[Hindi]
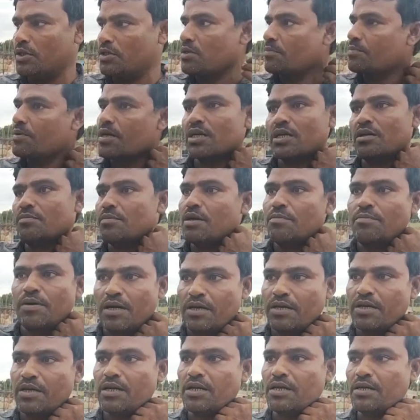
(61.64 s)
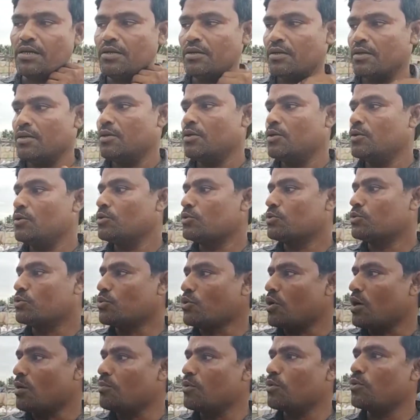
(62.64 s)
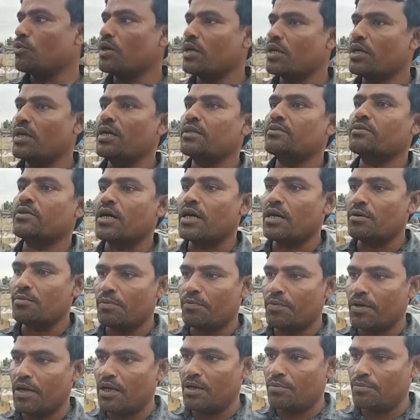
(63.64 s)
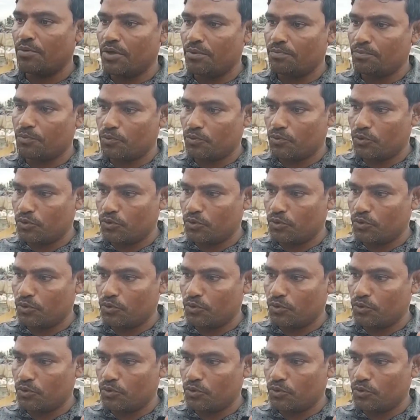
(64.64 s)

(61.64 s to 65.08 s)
ये सब डर के मेरा भाग गया तो हम लोगों ने गया थाने पे पहले हमने